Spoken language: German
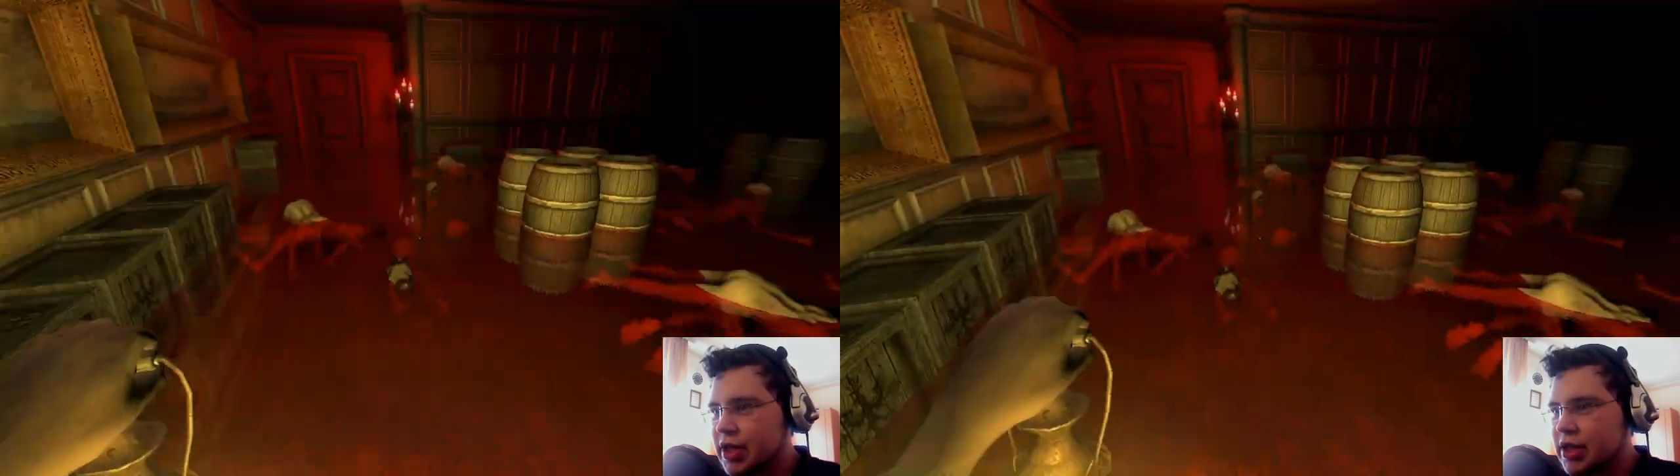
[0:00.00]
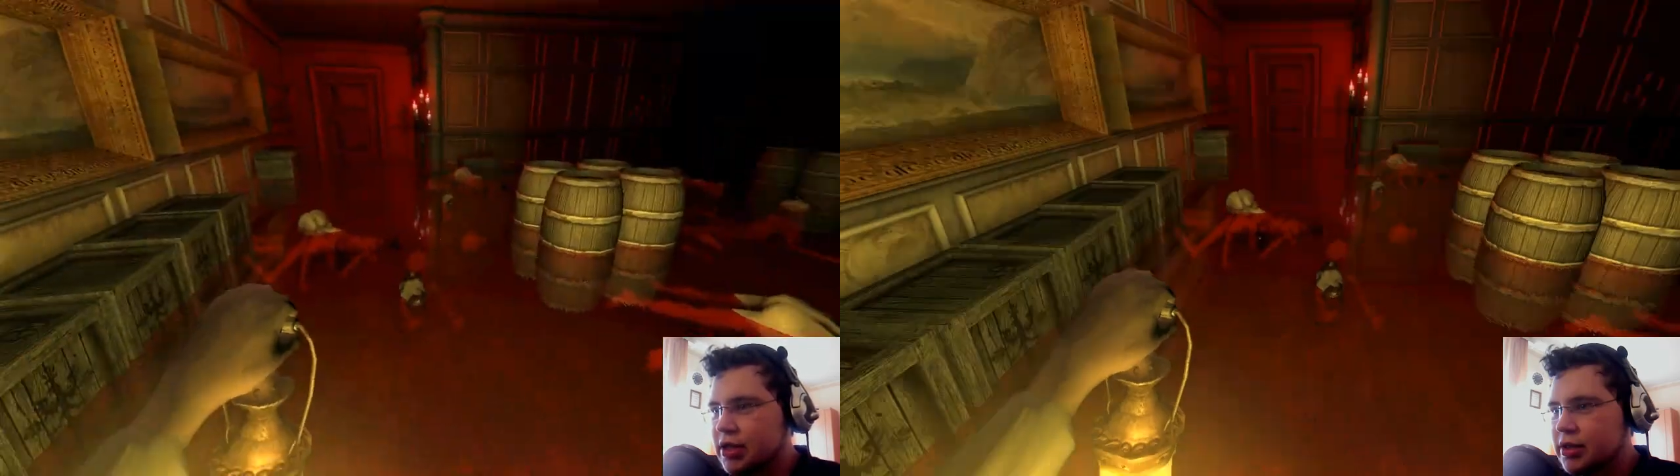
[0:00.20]

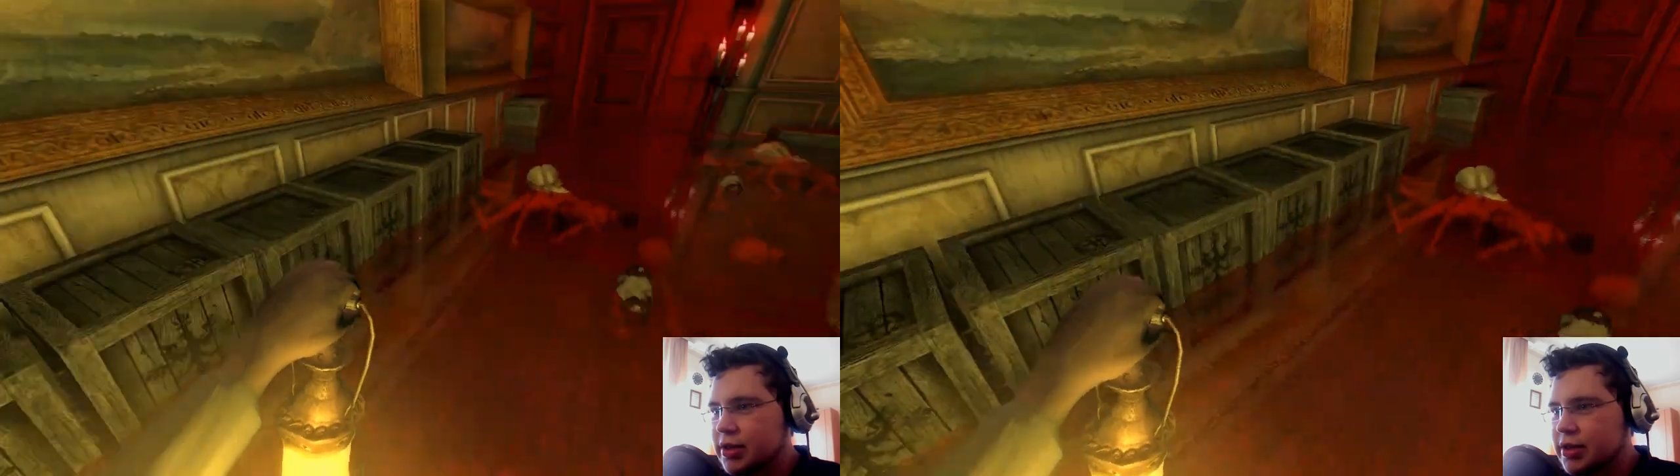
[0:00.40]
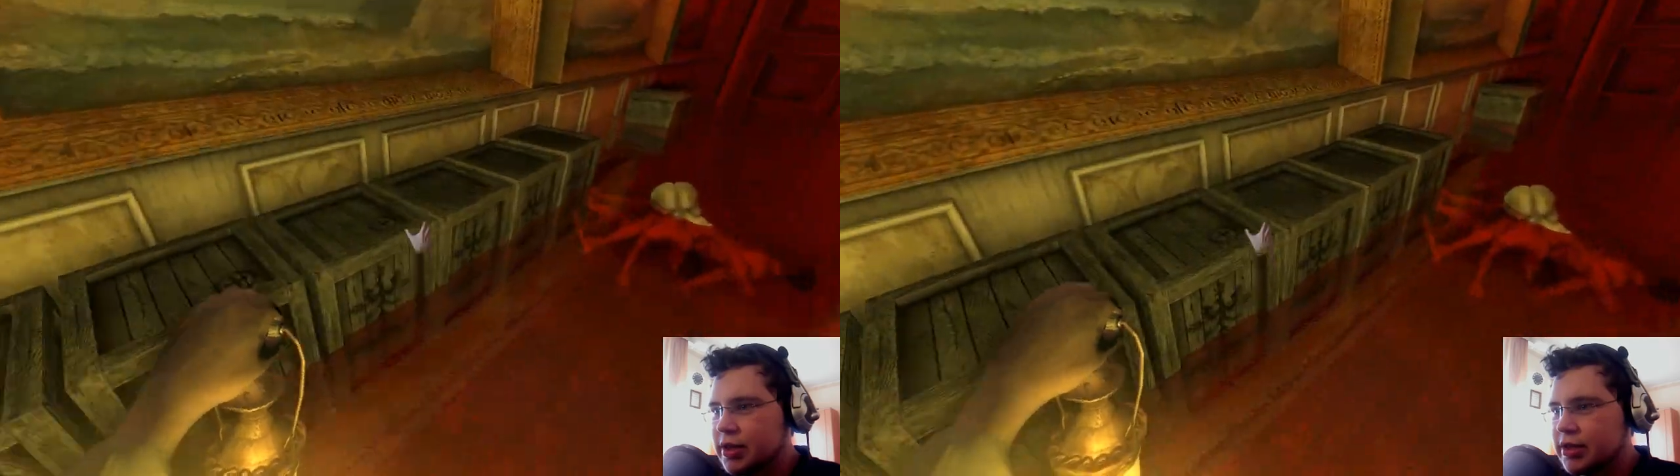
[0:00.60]

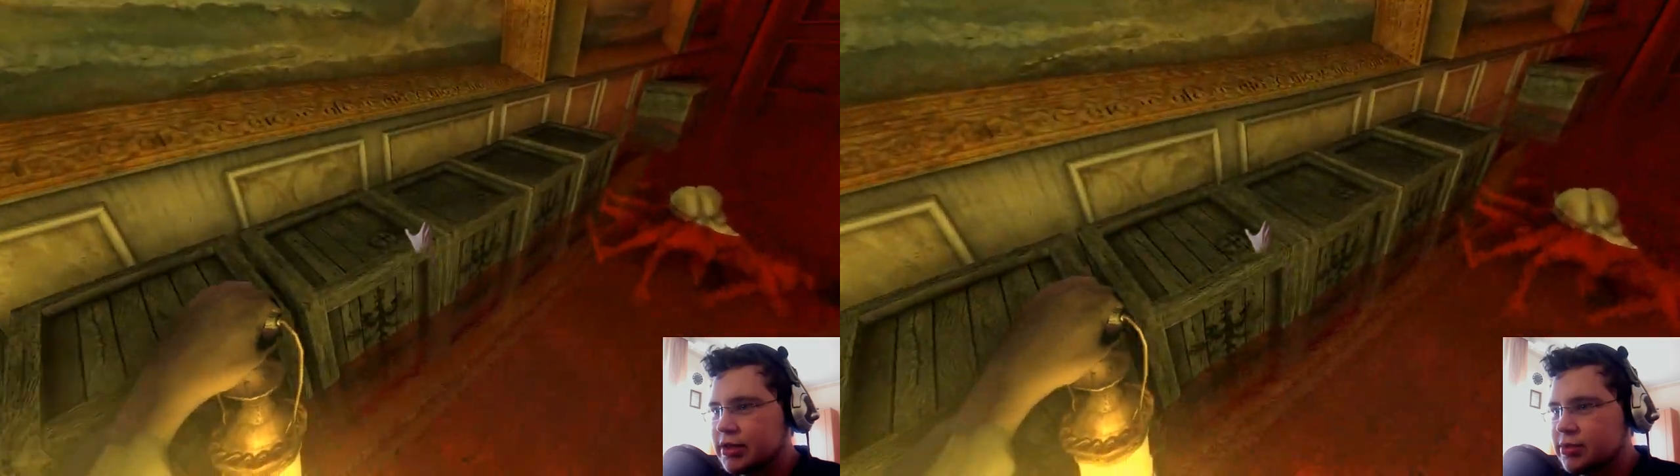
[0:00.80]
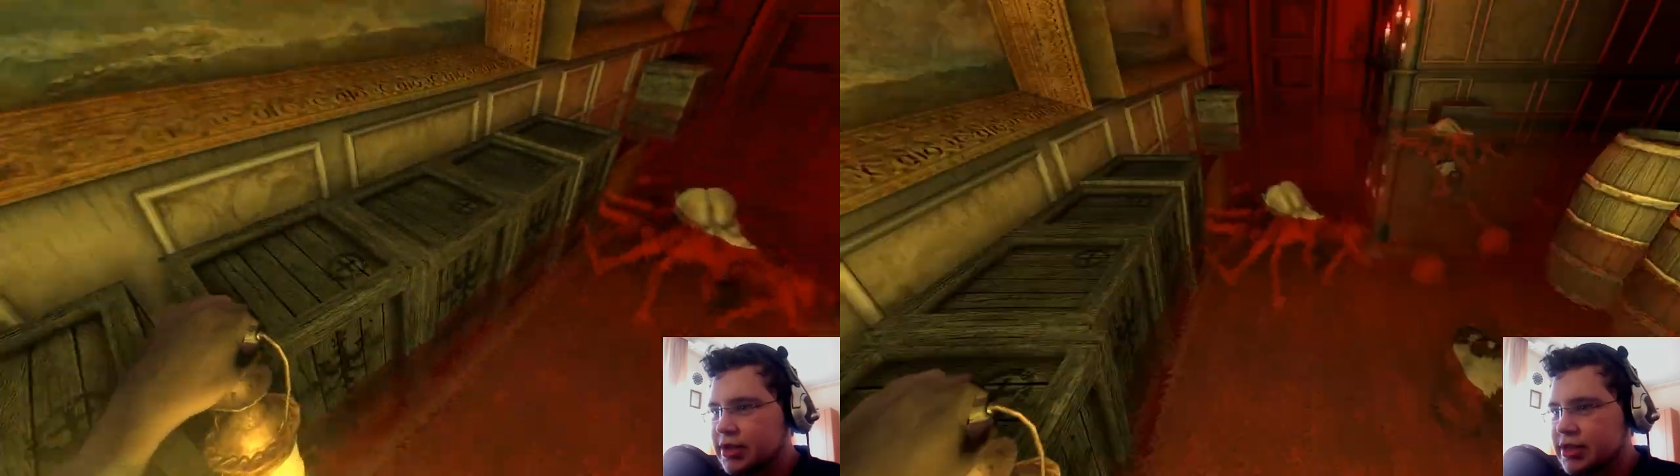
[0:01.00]
Okay, hier sind
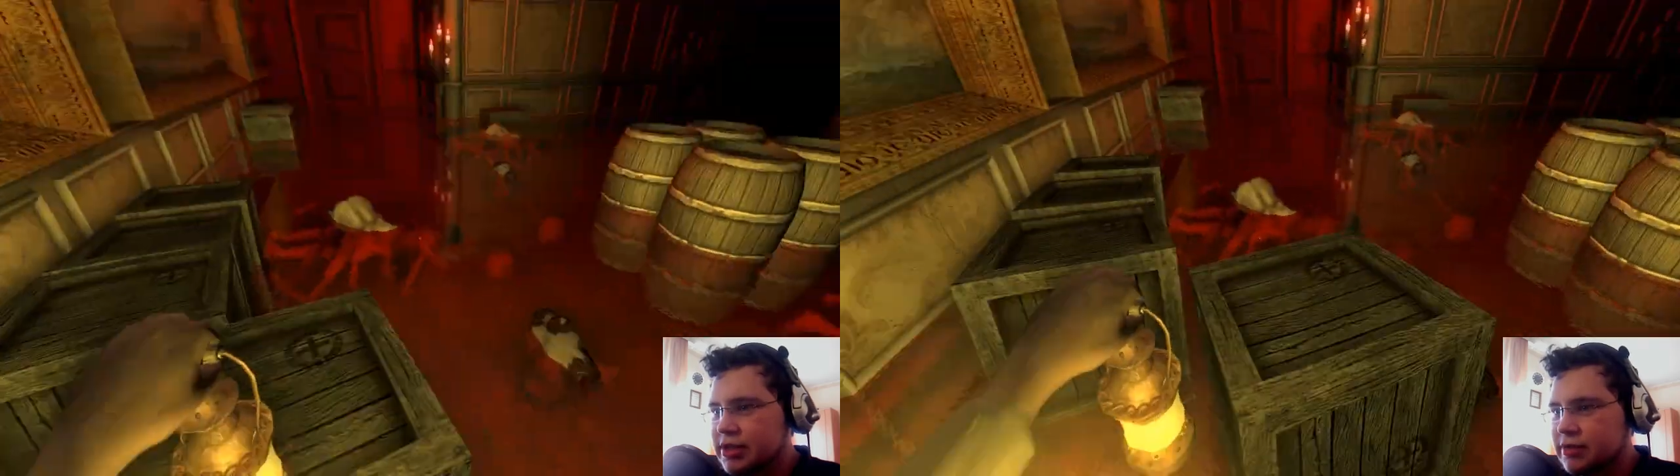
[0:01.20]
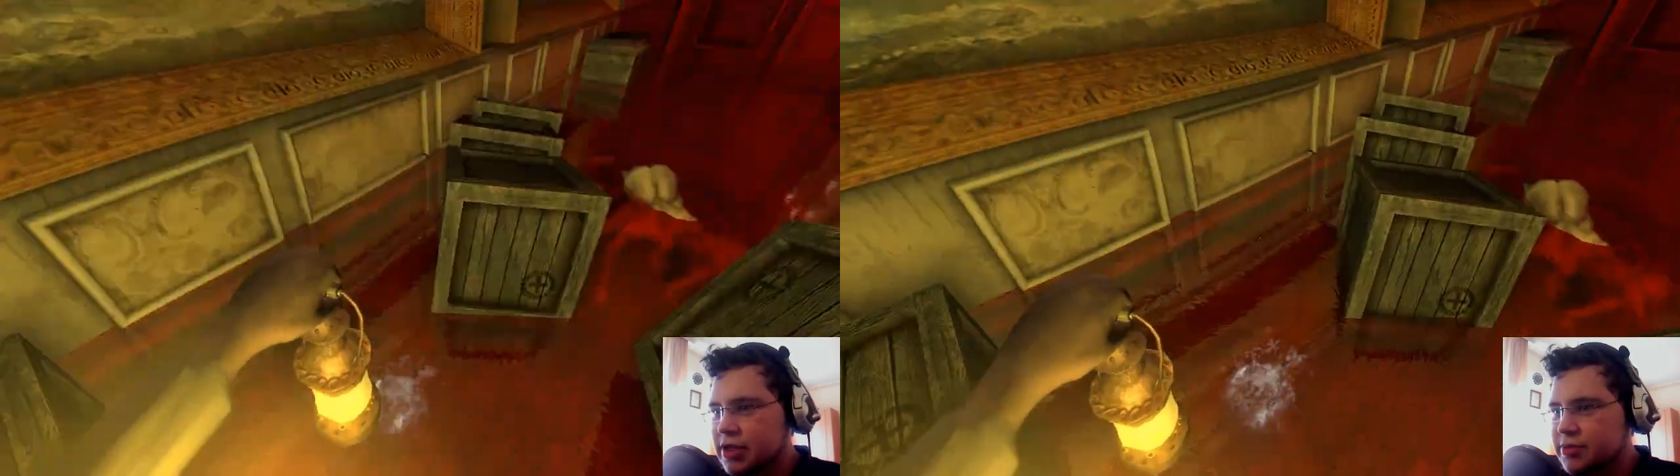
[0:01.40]
überall
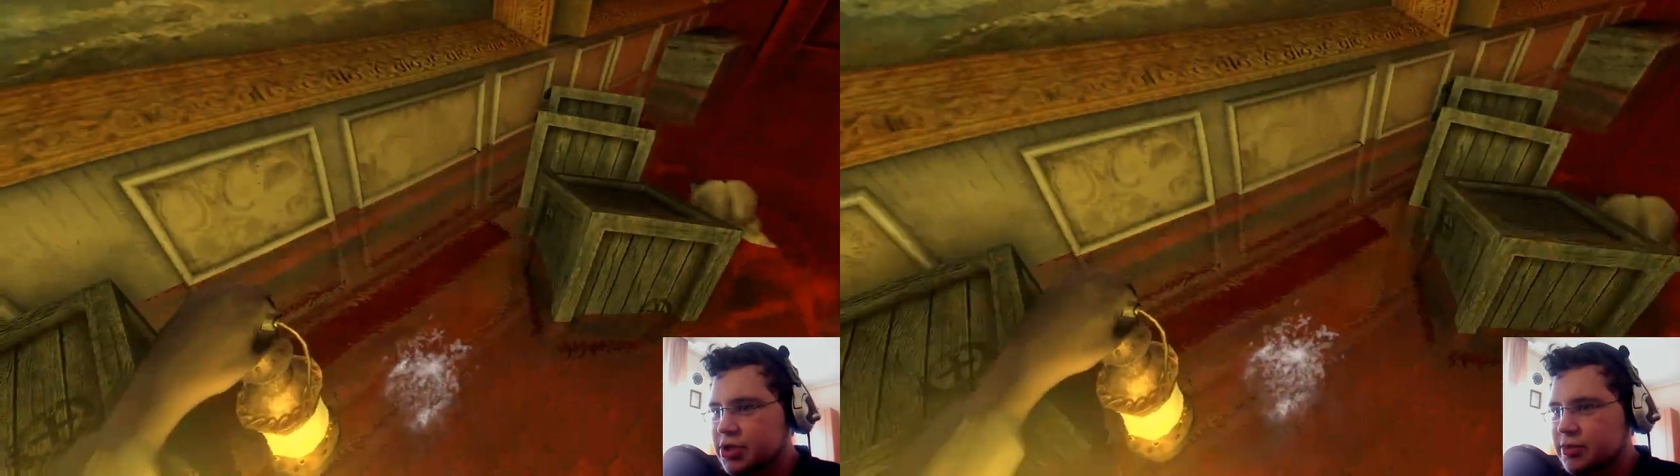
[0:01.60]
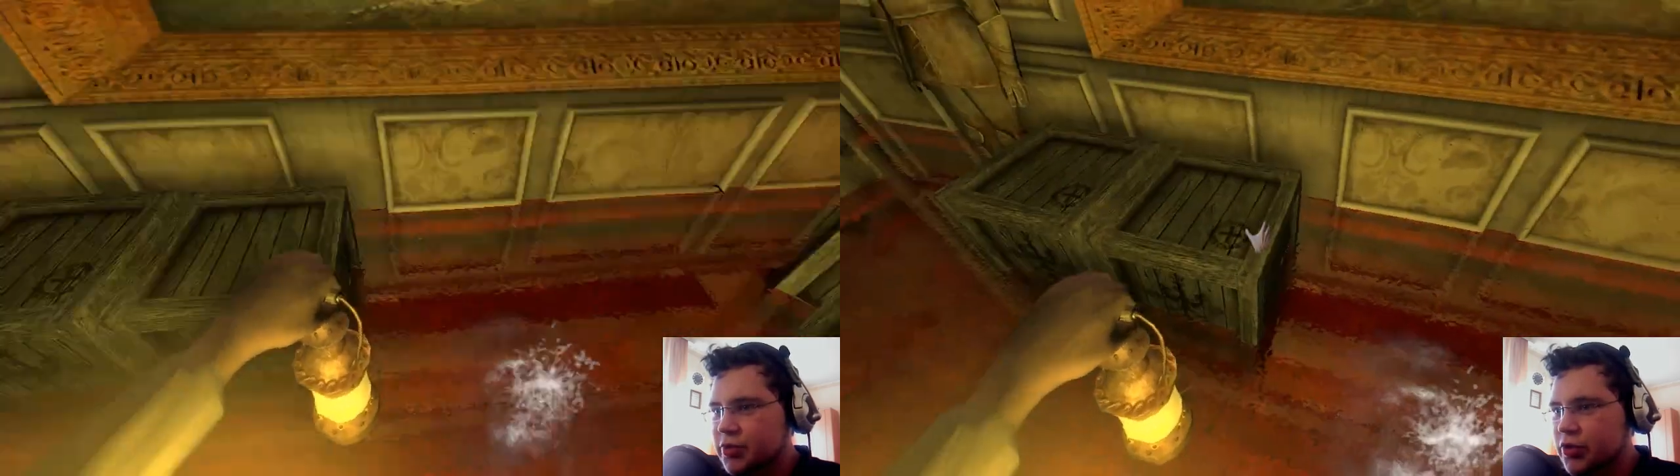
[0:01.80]
Kisten und da ist bestimmt